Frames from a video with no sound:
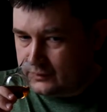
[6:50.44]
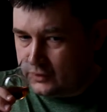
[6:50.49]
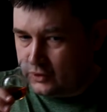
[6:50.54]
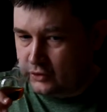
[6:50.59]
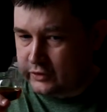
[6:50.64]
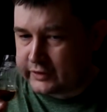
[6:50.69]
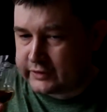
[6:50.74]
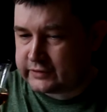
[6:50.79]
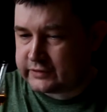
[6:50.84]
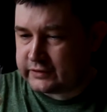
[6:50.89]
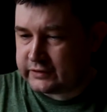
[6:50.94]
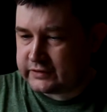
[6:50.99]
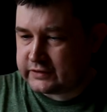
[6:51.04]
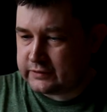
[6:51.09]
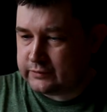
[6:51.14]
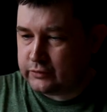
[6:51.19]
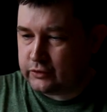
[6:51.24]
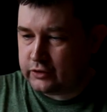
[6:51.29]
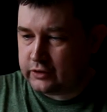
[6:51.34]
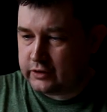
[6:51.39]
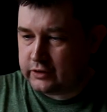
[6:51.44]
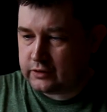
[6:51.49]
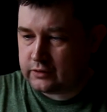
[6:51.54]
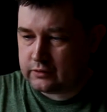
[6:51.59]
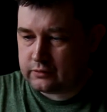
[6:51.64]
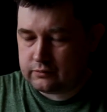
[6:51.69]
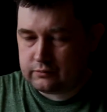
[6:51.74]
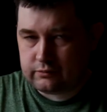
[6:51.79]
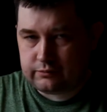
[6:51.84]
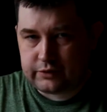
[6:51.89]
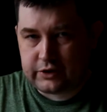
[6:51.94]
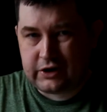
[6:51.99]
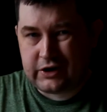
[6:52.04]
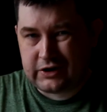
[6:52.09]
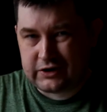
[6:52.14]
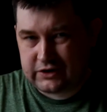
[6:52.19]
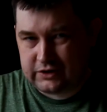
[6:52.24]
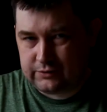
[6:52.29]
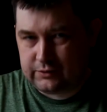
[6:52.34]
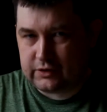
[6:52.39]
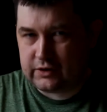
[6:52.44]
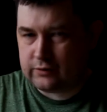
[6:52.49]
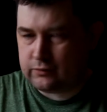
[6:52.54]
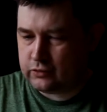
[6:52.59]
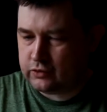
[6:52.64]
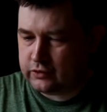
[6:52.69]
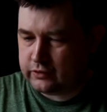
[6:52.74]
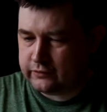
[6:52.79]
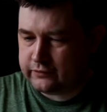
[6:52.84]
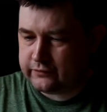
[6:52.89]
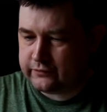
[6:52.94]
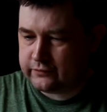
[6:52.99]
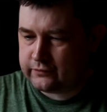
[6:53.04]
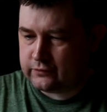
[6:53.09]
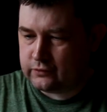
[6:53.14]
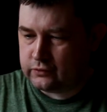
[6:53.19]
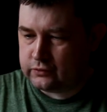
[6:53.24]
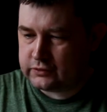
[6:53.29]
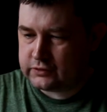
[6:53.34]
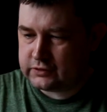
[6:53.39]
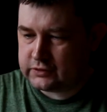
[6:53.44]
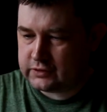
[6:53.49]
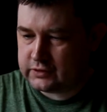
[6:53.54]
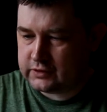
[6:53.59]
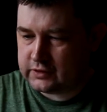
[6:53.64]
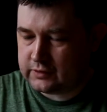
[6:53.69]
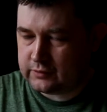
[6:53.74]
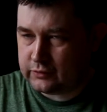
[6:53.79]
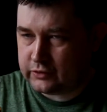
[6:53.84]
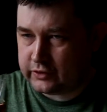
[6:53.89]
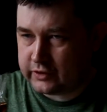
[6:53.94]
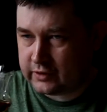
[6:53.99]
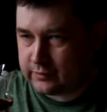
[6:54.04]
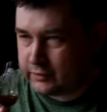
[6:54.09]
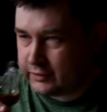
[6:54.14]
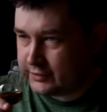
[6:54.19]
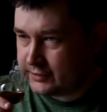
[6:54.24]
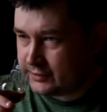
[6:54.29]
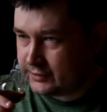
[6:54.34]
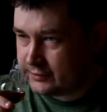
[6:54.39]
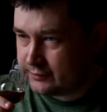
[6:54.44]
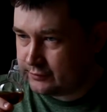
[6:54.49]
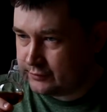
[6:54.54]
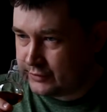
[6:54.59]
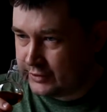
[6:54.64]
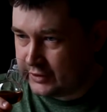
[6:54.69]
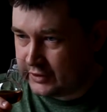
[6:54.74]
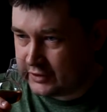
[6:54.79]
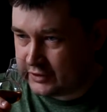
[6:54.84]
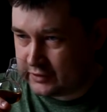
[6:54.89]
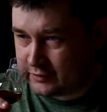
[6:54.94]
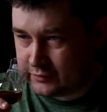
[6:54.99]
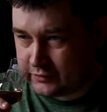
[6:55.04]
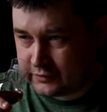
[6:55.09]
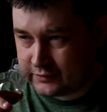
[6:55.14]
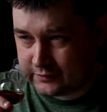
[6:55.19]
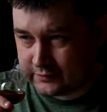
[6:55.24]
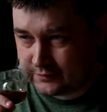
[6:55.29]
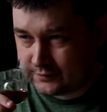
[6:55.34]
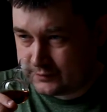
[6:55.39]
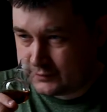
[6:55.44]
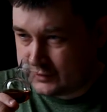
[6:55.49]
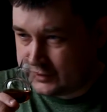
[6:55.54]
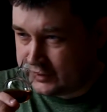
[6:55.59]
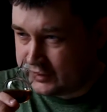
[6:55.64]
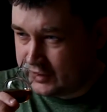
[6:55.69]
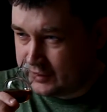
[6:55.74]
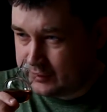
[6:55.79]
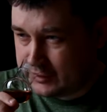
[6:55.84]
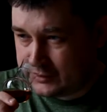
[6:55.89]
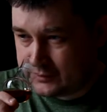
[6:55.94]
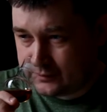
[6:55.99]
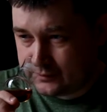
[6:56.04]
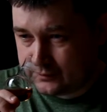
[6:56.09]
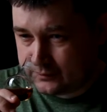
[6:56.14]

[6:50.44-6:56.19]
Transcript: Он раскрылся более приятными на мой вкус, на мой аромат приятными тонами.